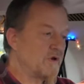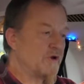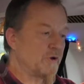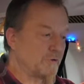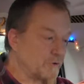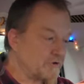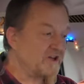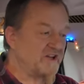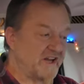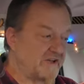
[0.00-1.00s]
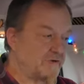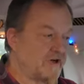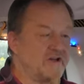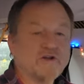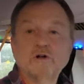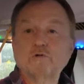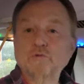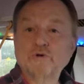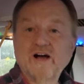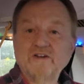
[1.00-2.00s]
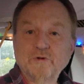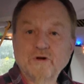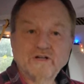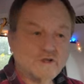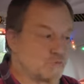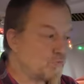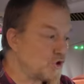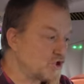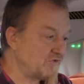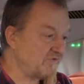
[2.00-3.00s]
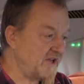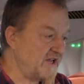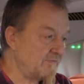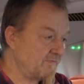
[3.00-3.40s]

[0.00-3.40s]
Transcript: sondern die Täterin soll unter anderem Sprüche wie